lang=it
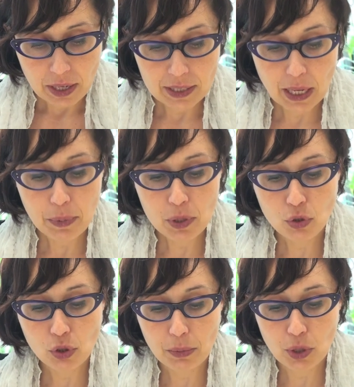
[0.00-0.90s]
Se hai
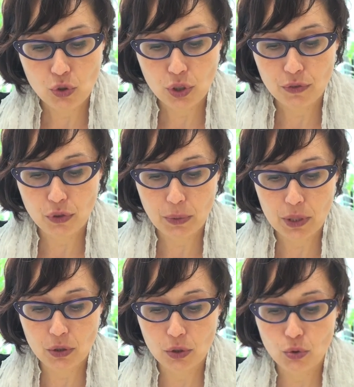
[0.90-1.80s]
bisogno di maggiori
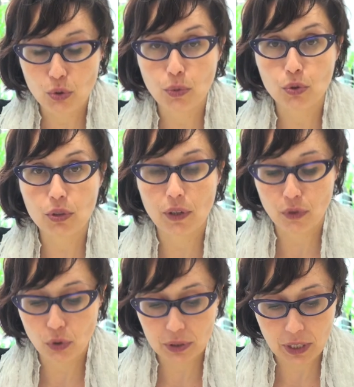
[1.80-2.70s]
informazioni sul mondo del
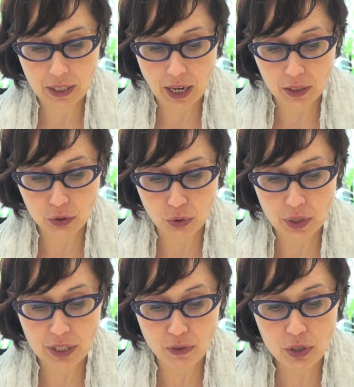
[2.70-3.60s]
volontariato
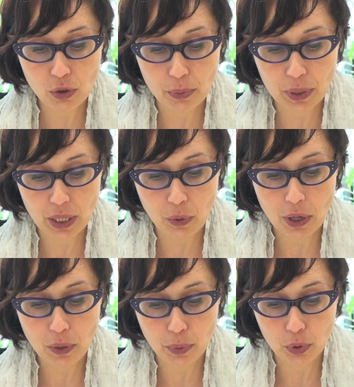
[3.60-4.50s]
e se vuoi scoprire
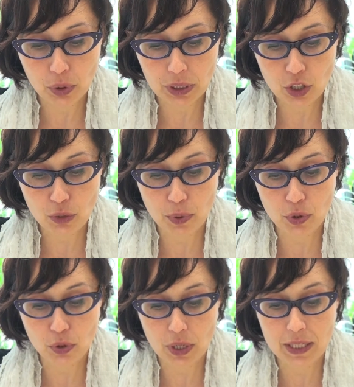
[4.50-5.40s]
quali opportunità ci
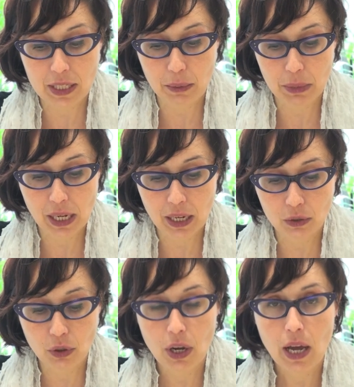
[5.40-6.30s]
possono essere a
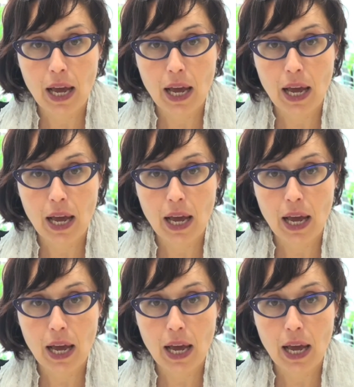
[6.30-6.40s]
Milano,